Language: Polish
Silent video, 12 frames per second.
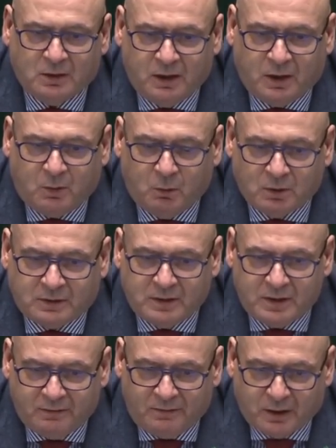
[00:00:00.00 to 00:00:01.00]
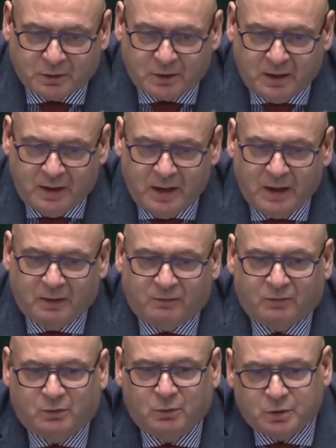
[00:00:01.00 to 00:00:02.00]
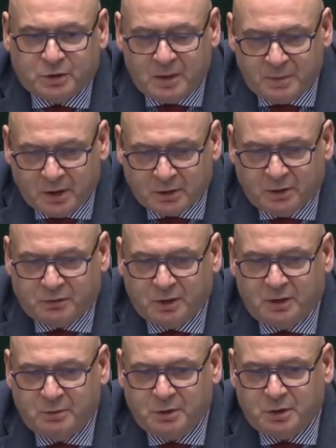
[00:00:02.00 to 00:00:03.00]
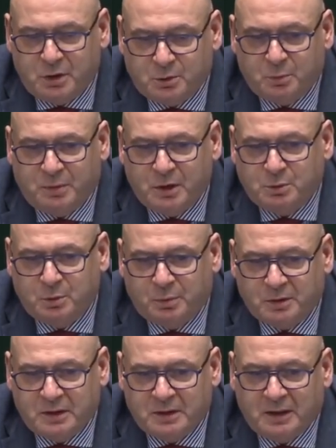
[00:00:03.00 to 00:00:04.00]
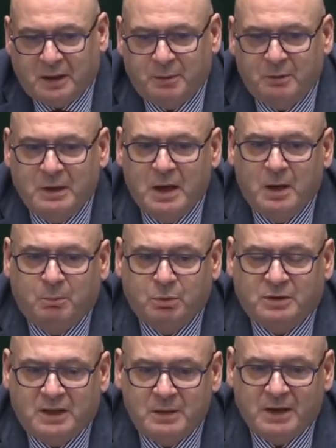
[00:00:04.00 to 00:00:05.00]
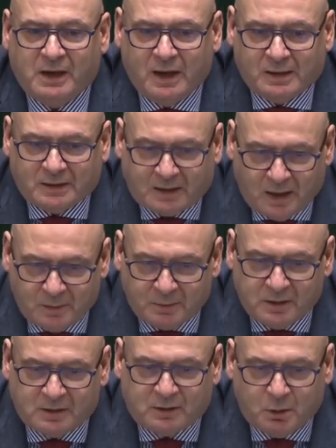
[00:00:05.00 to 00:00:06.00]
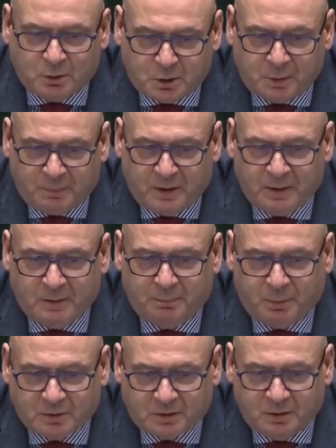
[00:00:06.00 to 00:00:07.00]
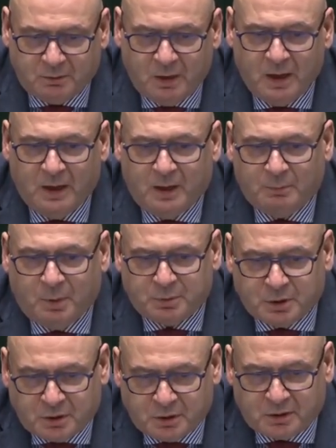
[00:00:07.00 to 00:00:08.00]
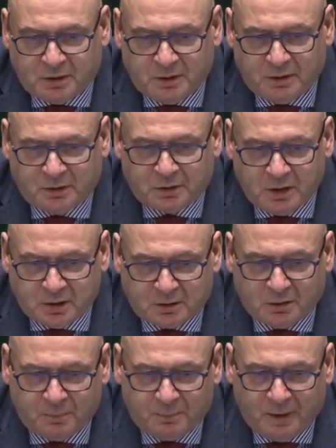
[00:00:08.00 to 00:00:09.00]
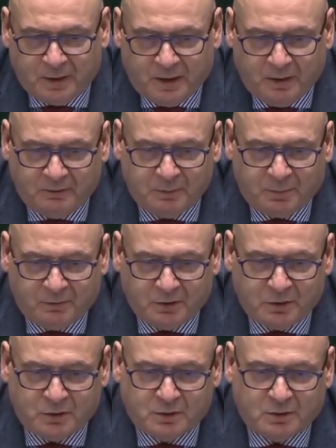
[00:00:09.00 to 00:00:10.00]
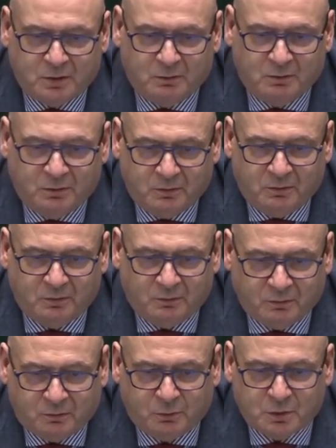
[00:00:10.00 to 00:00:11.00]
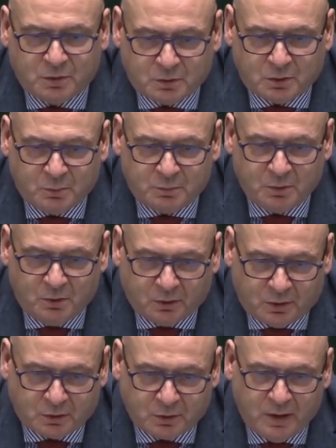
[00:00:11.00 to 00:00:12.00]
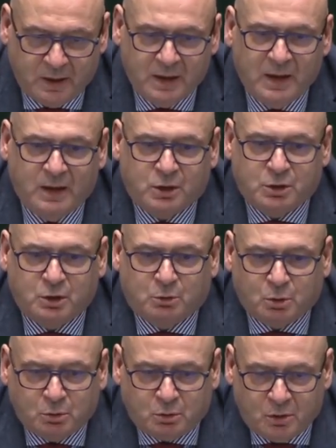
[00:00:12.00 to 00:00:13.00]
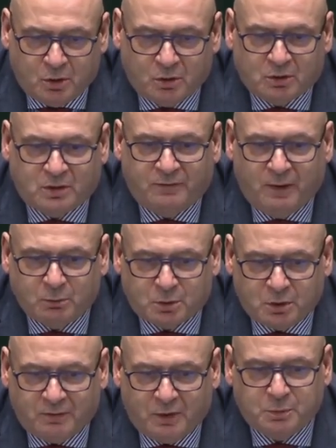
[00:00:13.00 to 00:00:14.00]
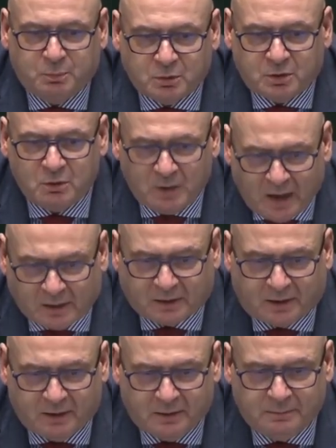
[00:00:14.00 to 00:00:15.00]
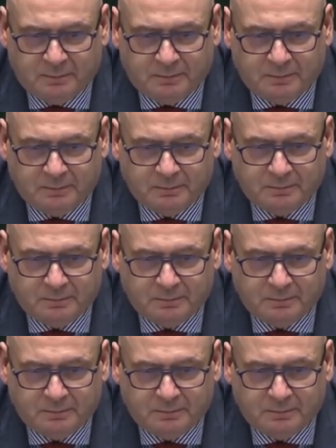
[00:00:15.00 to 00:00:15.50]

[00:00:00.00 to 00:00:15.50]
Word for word: te głosy nieważne w dużej mierze w 70 95% były pustymi kartkami. I zgodzi się pan poseł, bo przecież e, często pana wypowiedzi są e, w dużym stopniu logiczne, że trudno sfałszować pustą kartkę. E,